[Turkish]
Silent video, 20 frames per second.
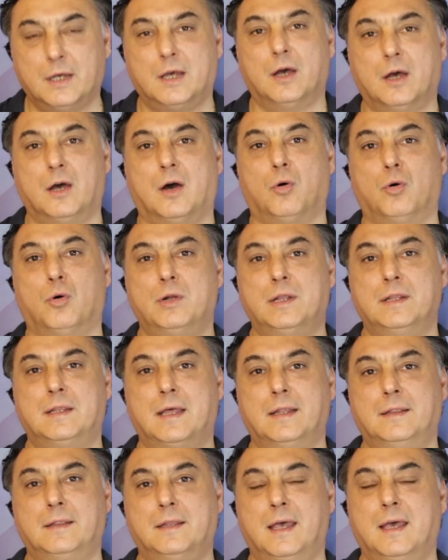O
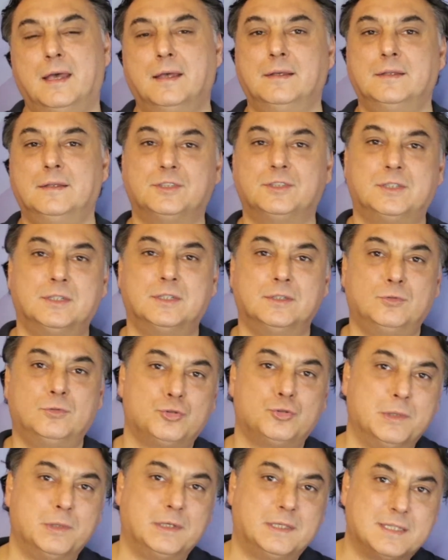nedenle işte
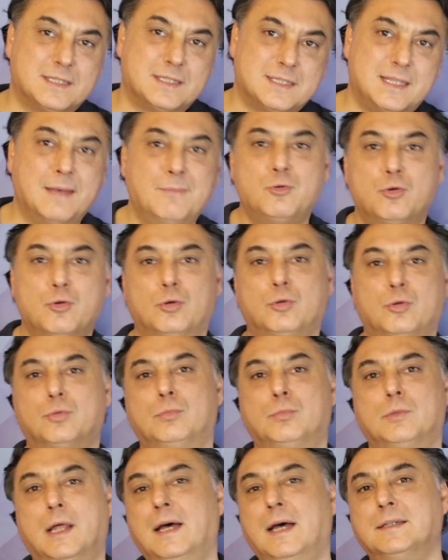düşmek
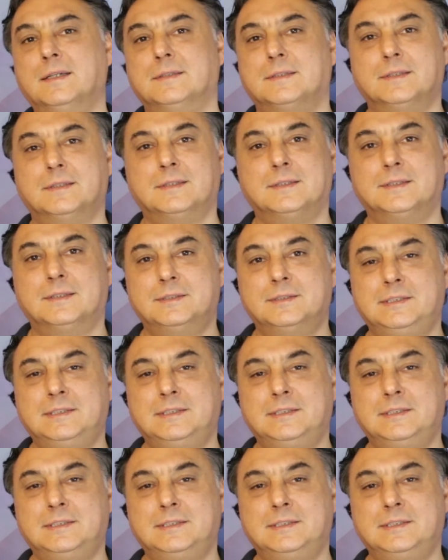istemiyorumla e,